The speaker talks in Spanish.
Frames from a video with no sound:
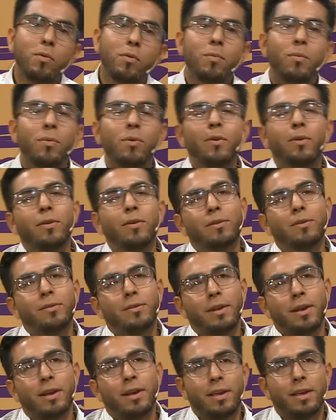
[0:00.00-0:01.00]
grupo, o
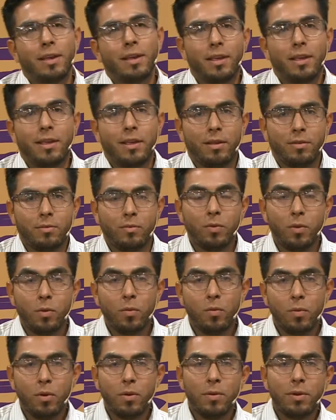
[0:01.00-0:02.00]
sea, que de
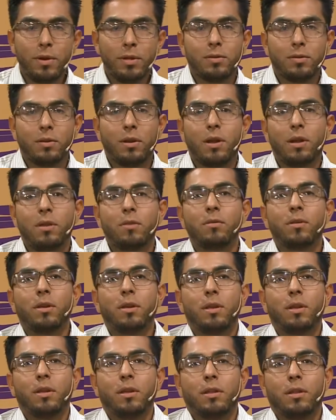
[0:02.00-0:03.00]
unos venezolanos
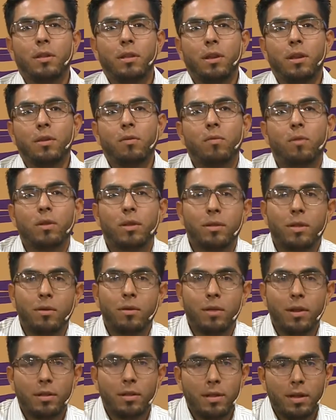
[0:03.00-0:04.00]
que tienen un
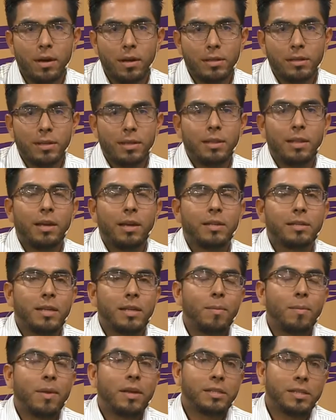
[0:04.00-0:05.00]
restaurante reciente que se
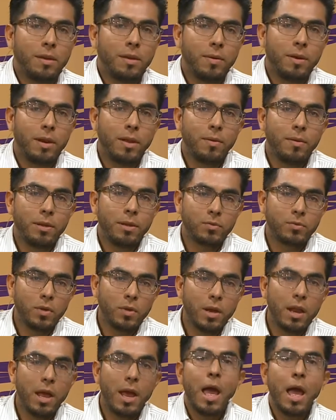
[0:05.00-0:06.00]
llama Chévere
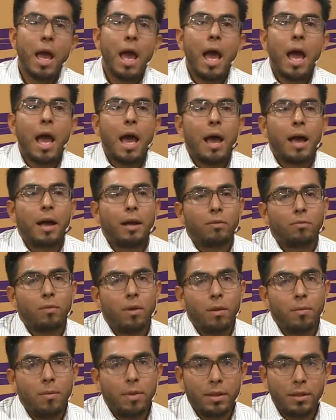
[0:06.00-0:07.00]
Venezuela.
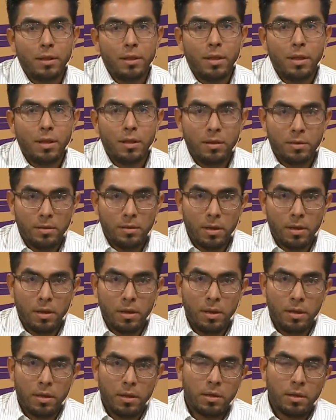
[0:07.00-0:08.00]
Actualmente
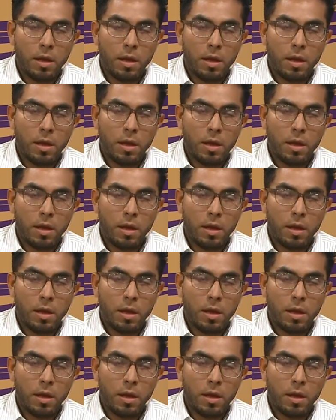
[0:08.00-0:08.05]
este,